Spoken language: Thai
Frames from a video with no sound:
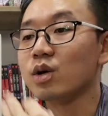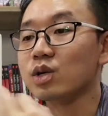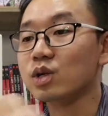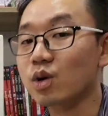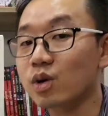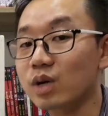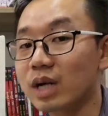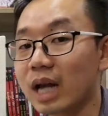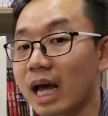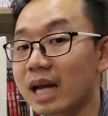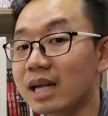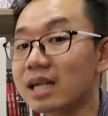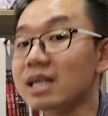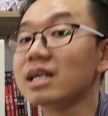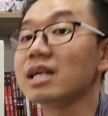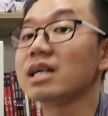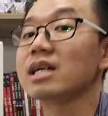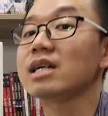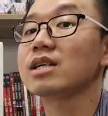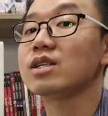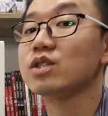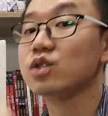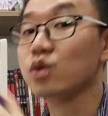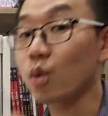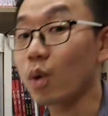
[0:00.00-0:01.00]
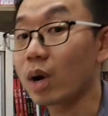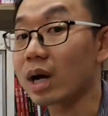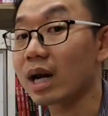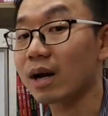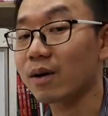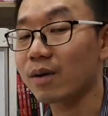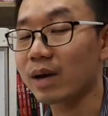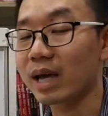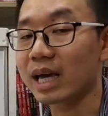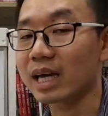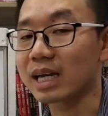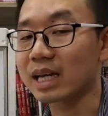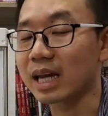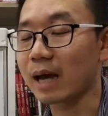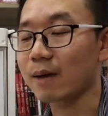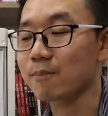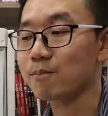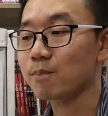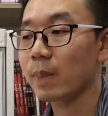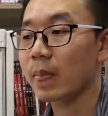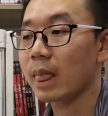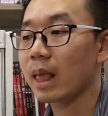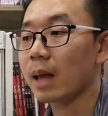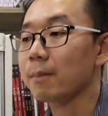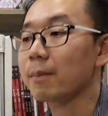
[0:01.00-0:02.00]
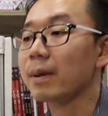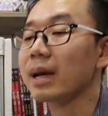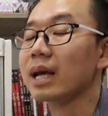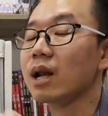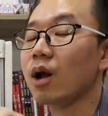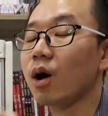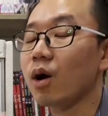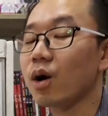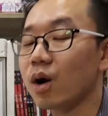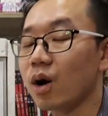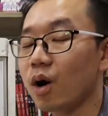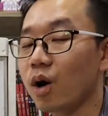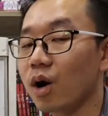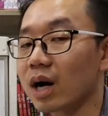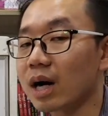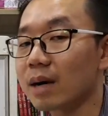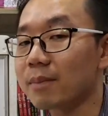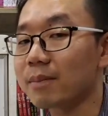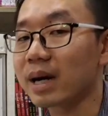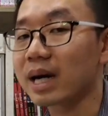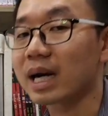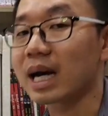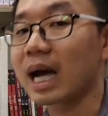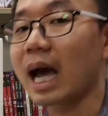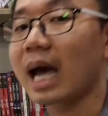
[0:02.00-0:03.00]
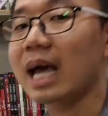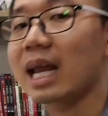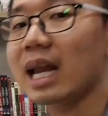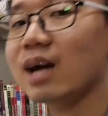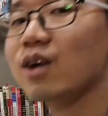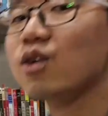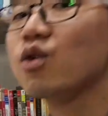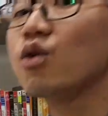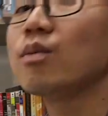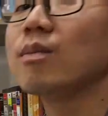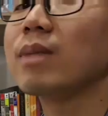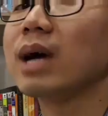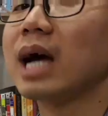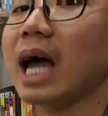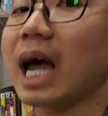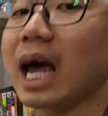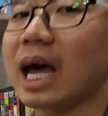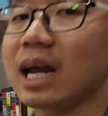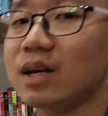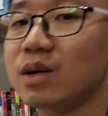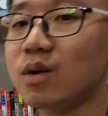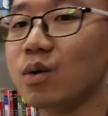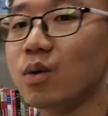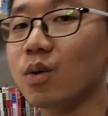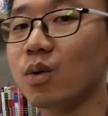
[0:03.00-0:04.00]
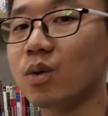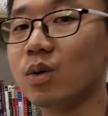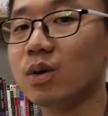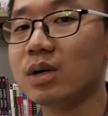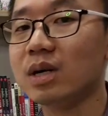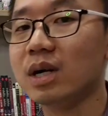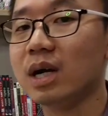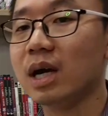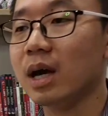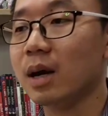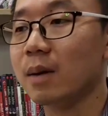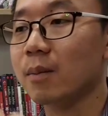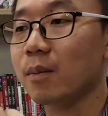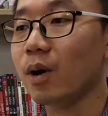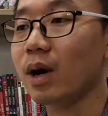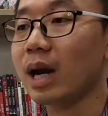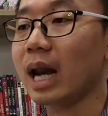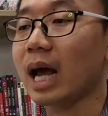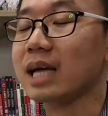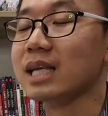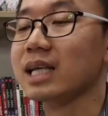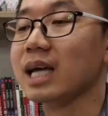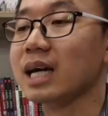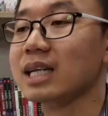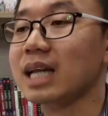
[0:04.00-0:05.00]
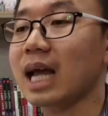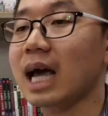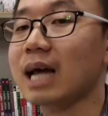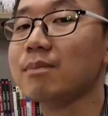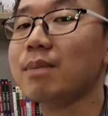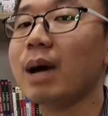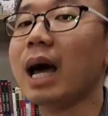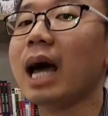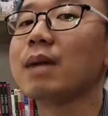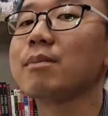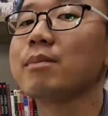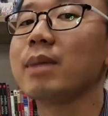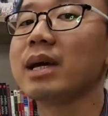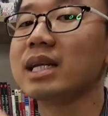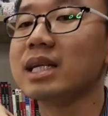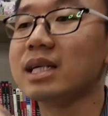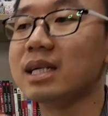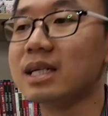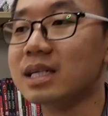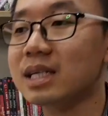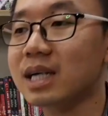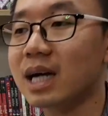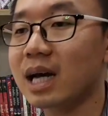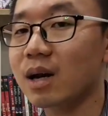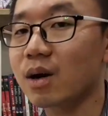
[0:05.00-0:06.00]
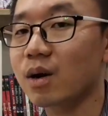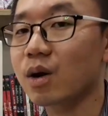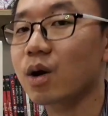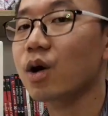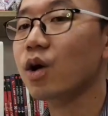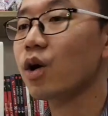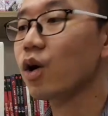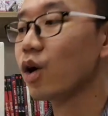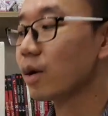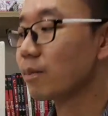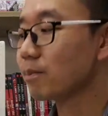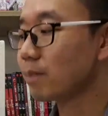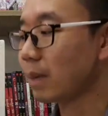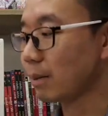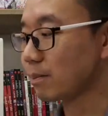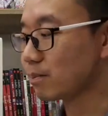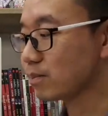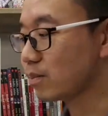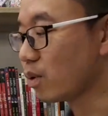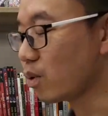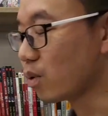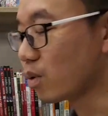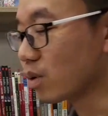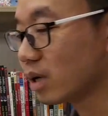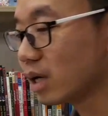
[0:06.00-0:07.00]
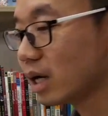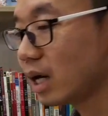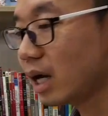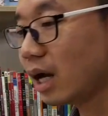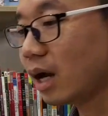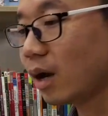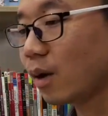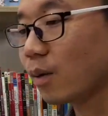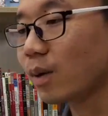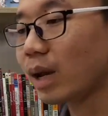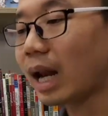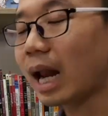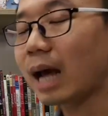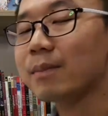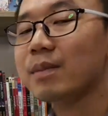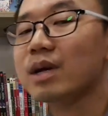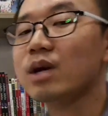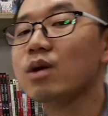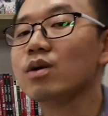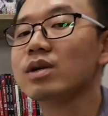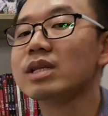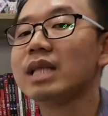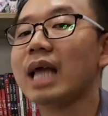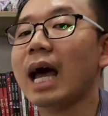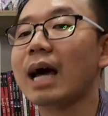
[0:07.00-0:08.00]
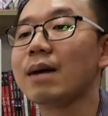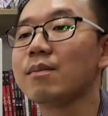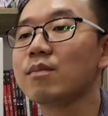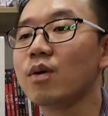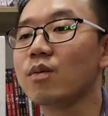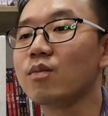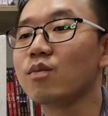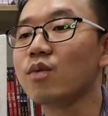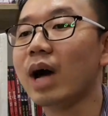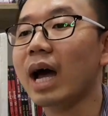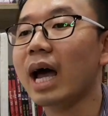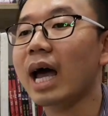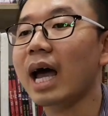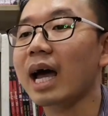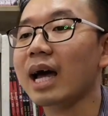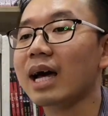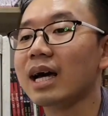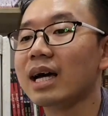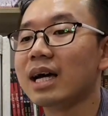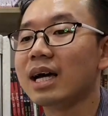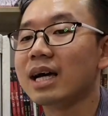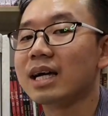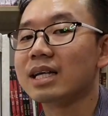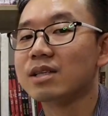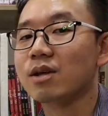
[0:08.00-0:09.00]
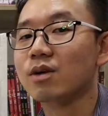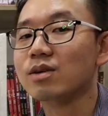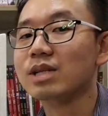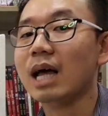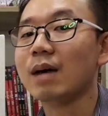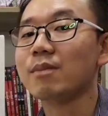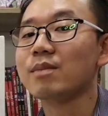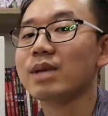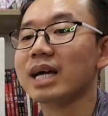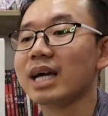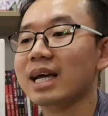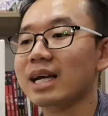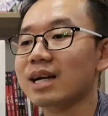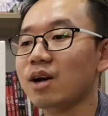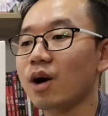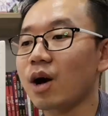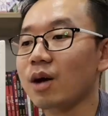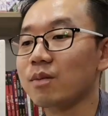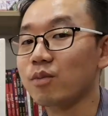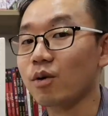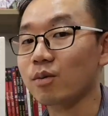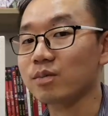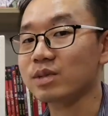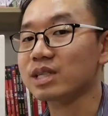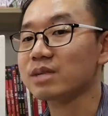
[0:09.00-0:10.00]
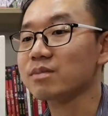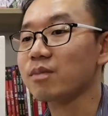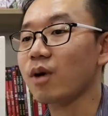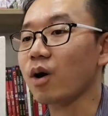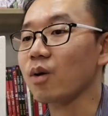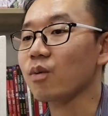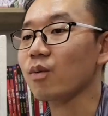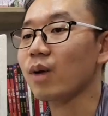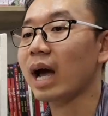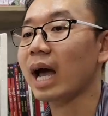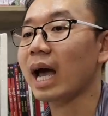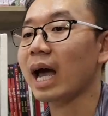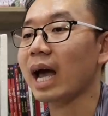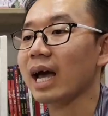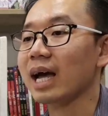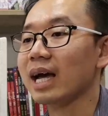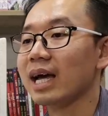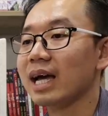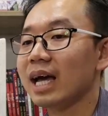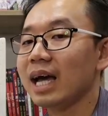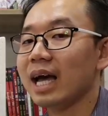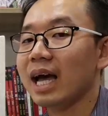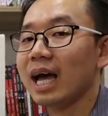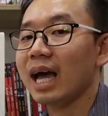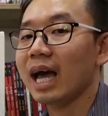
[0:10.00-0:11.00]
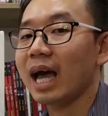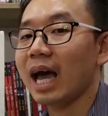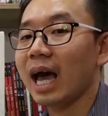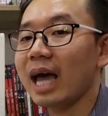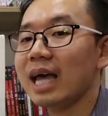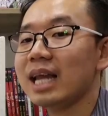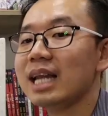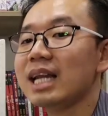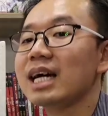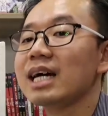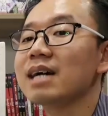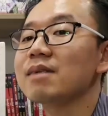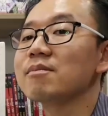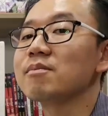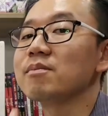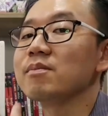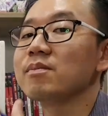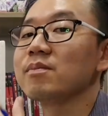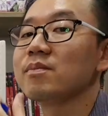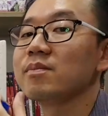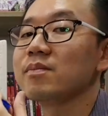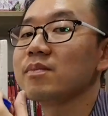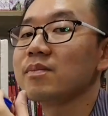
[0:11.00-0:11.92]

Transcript: คนคนนั้นหรือตัวเราเองเนี่ยไปลองออกกำลังกายและคุมอาหารดูพอหลังจากนั้นผ่านไปหนึ่งเดือนเราก็ค่อยปรับปรุงเวลามีคนถามผมว่าต้องทำยังไงก่อนผมจึงบอกว่าให้เริ่ม